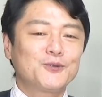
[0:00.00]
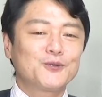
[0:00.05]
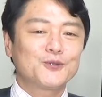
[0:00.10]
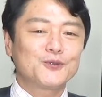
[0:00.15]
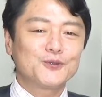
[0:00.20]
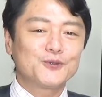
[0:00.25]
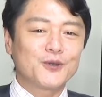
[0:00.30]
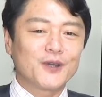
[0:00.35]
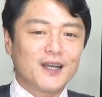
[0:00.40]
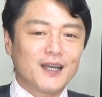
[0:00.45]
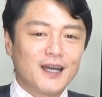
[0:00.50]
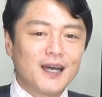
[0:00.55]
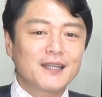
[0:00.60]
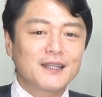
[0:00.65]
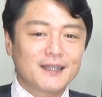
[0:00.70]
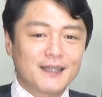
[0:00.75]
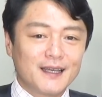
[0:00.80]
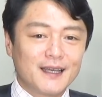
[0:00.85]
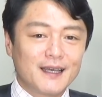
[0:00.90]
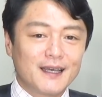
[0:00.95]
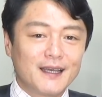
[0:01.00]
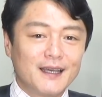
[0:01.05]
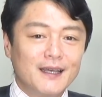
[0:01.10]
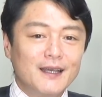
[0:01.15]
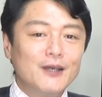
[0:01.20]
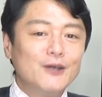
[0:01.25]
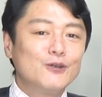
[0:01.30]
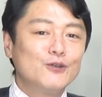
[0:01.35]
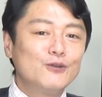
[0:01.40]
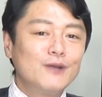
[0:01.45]
いというのがあって
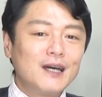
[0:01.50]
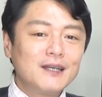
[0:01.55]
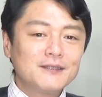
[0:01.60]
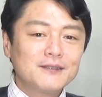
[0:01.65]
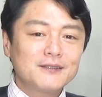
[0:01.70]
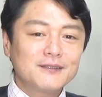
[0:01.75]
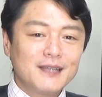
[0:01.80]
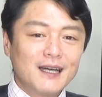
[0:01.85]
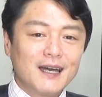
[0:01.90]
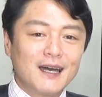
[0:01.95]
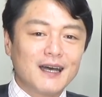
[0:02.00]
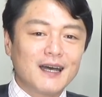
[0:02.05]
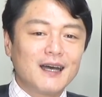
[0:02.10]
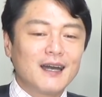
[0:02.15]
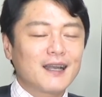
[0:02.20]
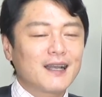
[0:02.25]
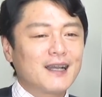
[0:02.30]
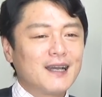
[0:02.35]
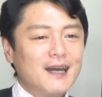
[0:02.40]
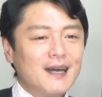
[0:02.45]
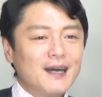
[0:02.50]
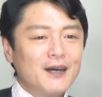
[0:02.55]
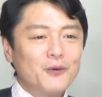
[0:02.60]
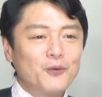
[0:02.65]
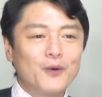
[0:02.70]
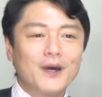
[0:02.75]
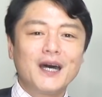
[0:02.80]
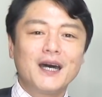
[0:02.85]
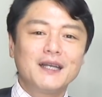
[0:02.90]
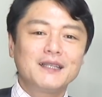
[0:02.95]
フランスが
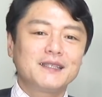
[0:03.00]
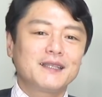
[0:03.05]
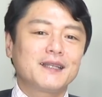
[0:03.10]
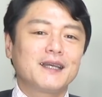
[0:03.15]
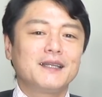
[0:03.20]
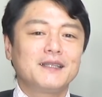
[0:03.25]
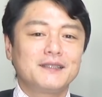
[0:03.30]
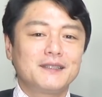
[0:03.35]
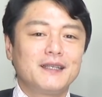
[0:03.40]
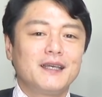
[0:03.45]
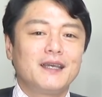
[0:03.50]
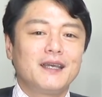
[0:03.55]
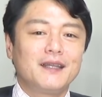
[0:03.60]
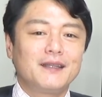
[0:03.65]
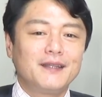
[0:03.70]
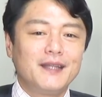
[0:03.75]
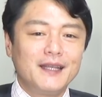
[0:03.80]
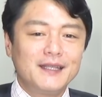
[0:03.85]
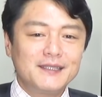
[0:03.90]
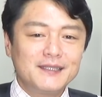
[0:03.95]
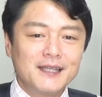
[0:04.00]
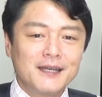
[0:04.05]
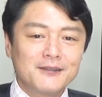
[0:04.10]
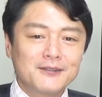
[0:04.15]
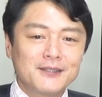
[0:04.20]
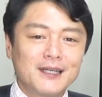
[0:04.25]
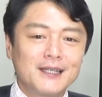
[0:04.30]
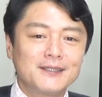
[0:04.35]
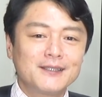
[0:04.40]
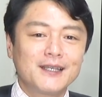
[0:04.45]
ガーファーに対して
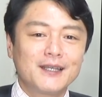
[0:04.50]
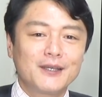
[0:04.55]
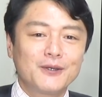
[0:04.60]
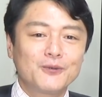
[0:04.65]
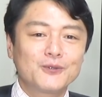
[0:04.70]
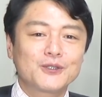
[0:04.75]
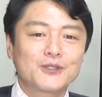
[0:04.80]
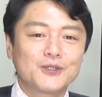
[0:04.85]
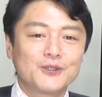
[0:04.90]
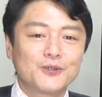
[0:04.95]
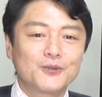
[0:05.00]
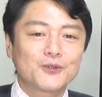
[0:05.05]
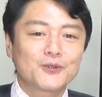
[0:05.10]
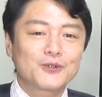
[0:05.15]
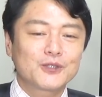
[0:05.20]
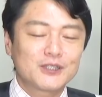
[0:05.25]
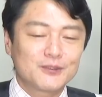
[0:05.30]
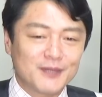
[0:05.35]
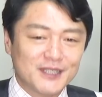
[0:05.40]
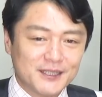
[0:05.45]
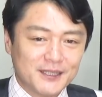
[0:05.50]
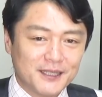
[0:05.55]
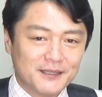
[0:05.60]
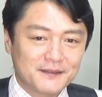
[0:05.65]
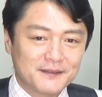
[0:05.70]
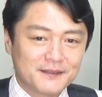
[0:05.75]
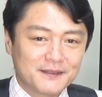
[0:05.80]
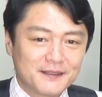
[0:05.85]
デジタル課税をしようとしました